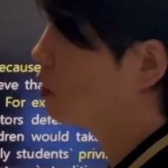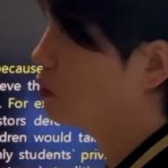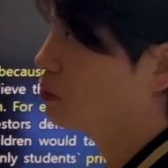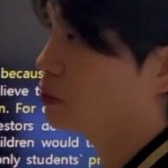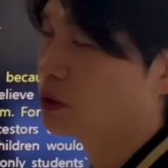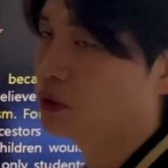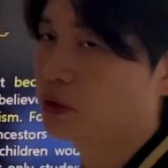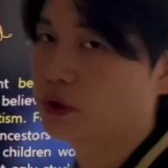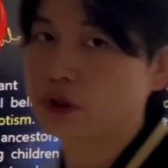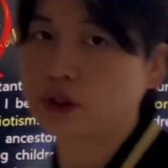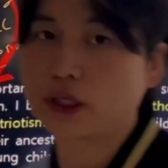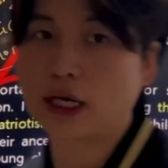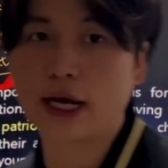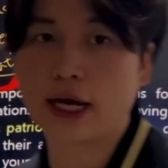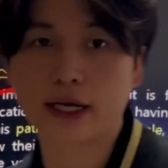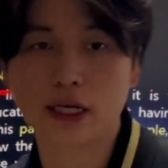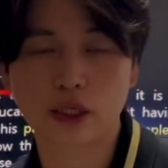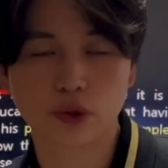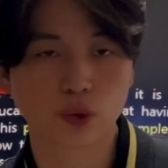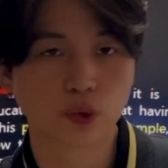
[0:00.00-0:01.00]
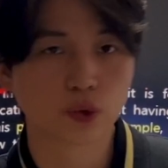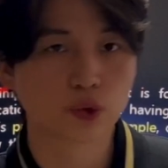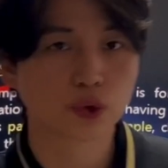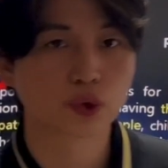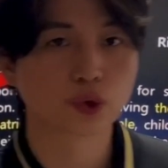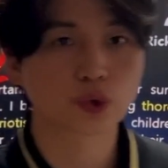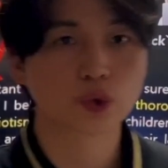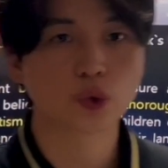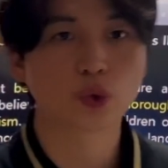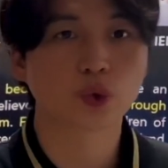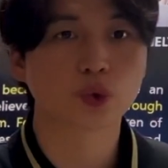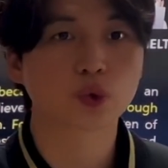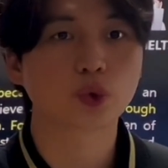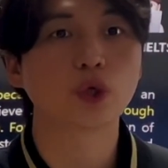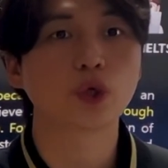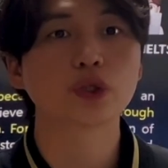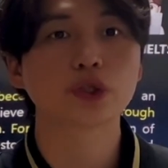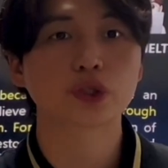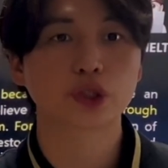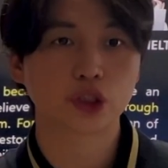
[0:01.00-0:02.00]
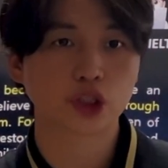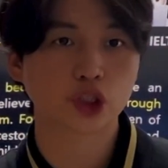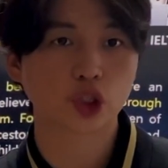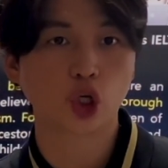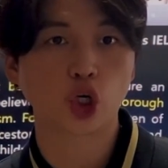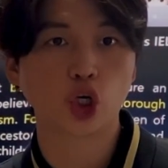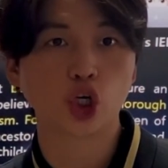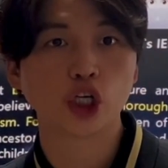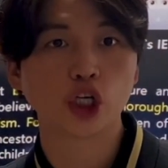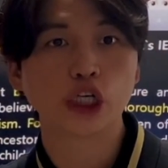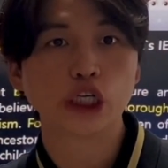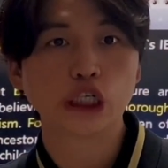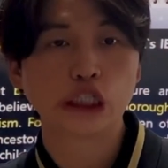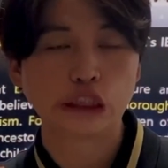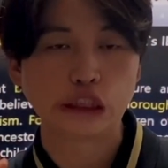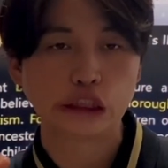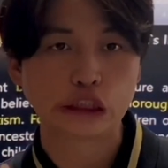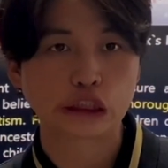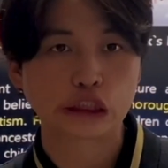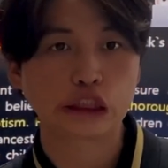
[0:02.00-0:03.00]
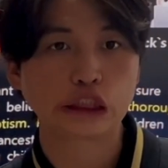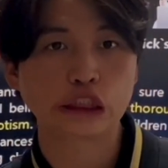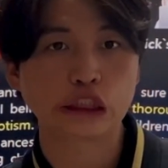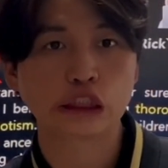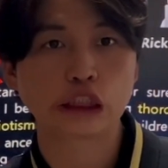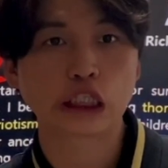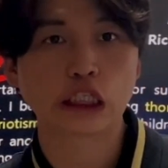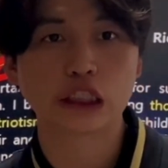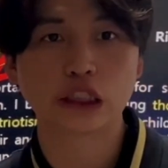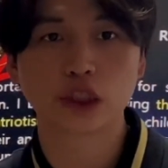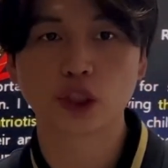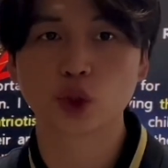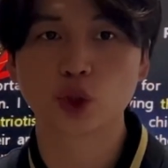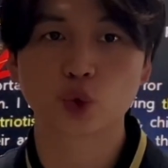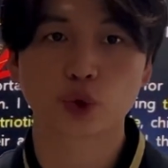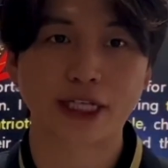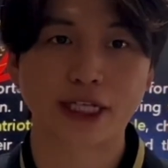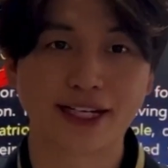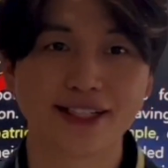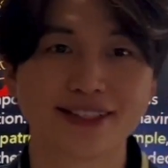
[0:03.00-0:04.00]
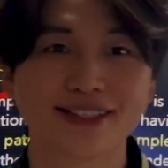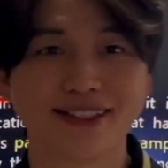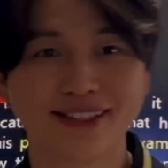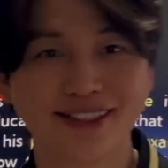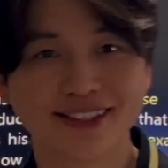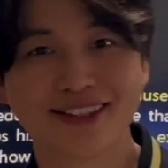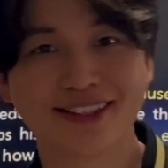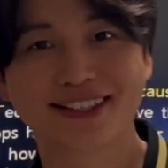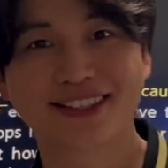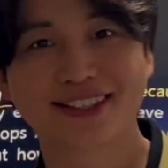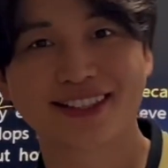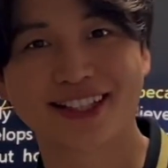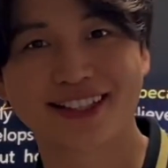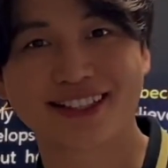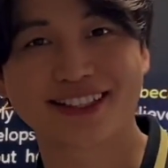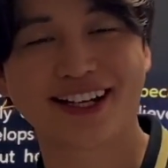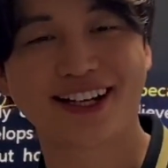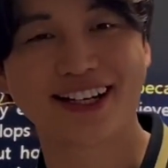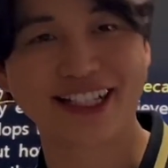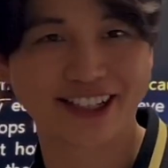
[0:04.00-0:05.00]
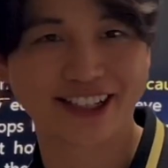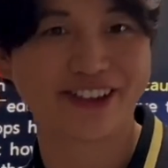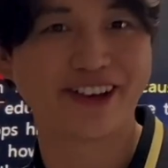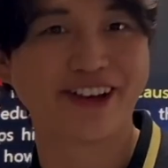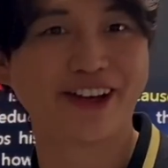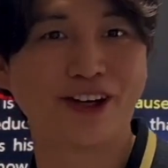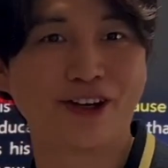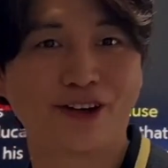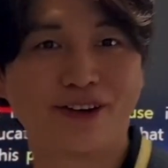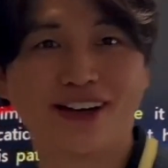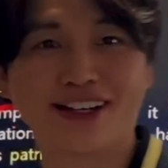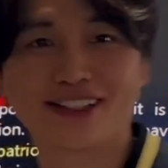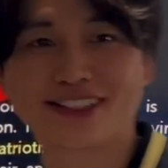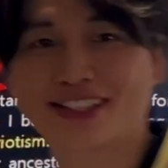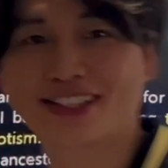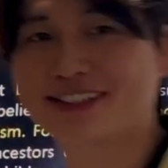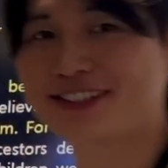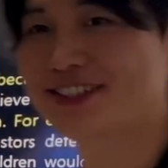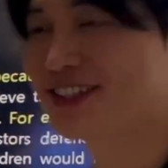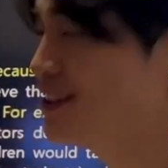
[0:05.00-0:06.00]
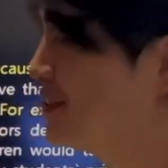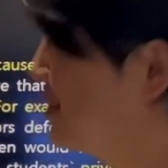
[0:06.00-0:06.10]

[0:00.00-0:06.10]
표현들을 알아놓을수록 훨씬 더 리스닝이나 리딩도 잘 들리기 시작을 할 거예요. 아시겠죠?